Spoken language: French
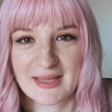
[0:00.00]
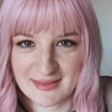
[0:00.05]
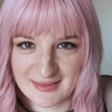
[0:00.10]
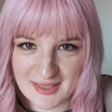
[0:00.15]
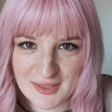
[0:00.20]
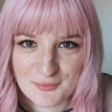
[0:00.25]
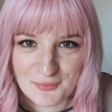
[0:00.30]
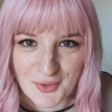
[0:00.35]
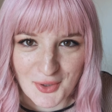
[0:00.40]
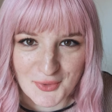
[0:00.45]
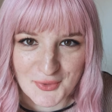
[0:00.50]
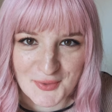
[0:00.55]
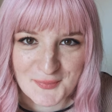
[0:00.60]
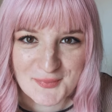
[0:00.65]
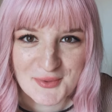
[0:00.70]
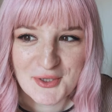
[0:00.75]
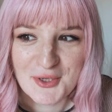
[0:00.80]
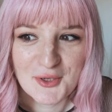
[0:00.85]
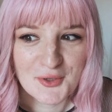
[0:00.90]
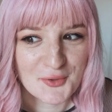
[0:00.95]
un
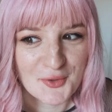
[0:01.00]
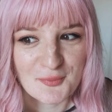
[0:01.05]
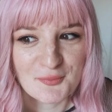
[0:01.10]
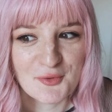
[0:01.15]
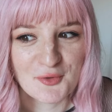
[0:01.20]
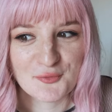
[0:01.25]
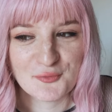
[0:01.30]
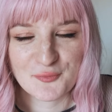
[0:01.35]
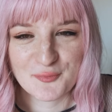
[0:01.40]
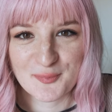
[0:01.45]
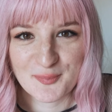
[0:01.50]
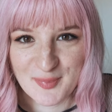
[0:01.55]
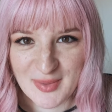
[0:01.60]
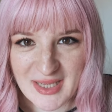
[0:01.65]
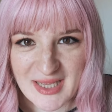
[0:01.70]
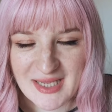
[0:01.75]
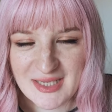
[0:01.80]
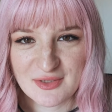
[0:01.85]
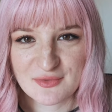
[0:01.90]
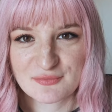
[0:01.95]
aquarium comme quand on
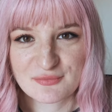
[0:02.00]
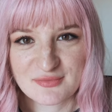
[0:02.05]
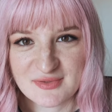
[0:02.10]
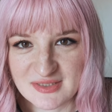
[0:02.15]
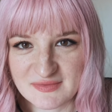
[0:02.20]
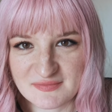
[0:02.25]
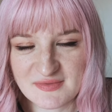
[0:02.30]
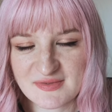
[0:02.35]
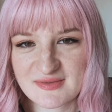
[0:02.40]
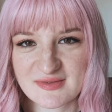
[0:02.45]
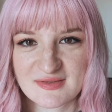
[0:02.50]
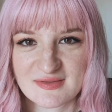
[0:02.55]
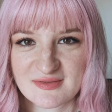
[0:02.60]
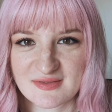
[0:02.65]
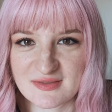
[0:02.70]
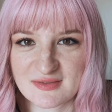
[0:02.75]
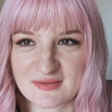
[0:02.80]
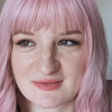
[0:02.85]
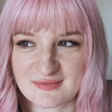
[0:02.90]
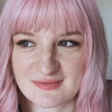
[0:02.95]
paye, vous savez,
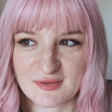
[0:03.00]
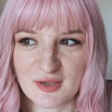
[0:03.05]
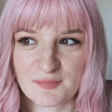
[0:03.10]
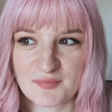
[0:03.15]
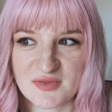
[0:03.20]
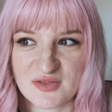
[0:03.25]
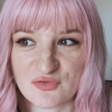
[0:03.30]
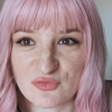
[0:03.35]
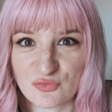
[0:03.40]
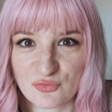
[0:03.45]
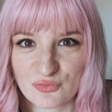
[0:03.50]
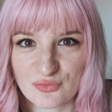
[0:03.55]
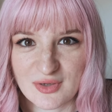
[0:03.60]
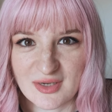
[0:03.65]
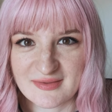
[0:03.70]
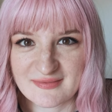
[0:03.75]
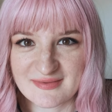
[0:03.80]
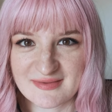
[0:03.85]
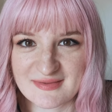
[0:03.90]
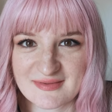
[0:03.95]
c'est comme des eaux
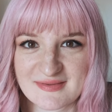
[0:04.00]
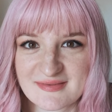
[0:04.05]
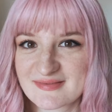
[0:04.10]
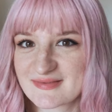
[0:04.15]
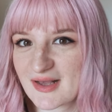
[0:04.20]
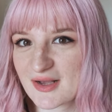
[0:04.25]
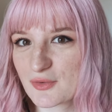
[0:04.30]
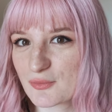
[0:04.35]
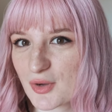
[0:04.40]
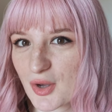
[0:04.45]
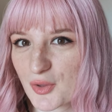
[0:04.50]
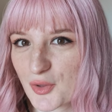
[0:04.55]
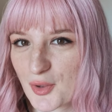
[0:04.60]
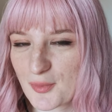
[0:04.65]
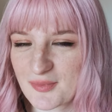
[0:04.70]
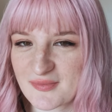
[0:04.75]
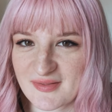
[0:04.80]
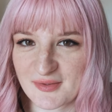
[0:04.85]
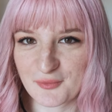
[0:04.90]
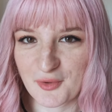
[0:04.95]
là, c'est des
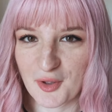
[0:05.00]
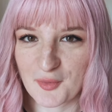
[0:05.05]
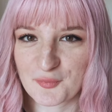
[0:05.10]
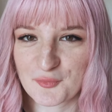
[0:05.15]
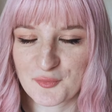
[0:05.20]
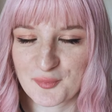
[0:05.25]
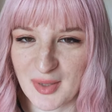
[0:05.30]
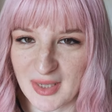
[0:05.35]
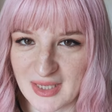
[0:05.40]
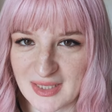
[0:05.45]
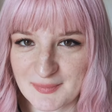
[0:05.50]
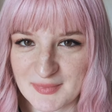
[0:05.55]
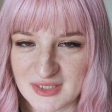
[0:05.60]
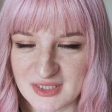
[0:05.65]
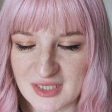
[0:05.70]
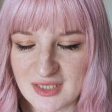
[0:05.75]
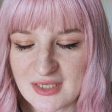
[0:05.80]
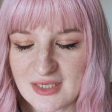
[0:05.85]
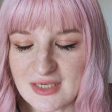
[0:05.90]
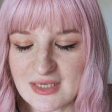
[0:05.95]
aquariums, les aquariums de Paris, machin,